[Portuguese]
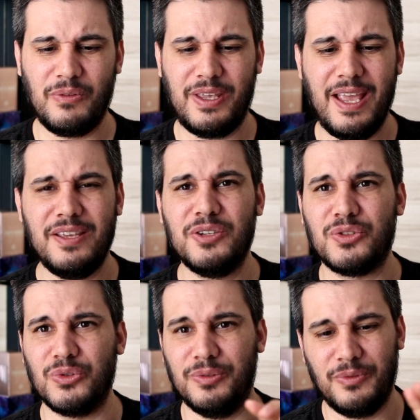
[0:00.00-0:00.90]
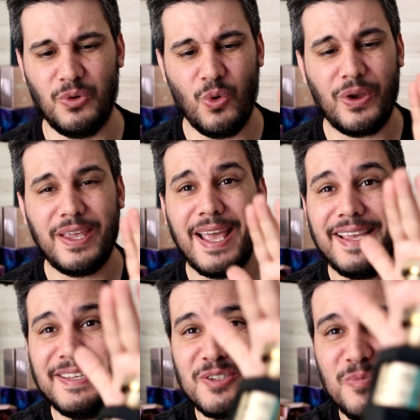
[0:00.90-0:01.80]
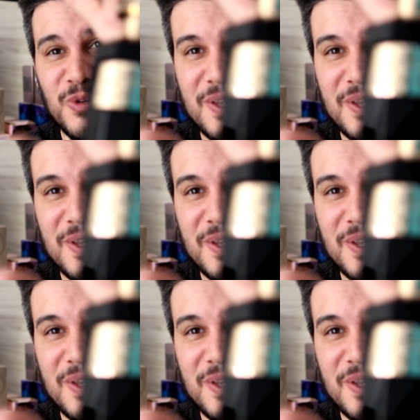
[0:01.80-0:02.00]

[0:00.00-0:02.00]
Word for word: que é isso? O que é isso, meus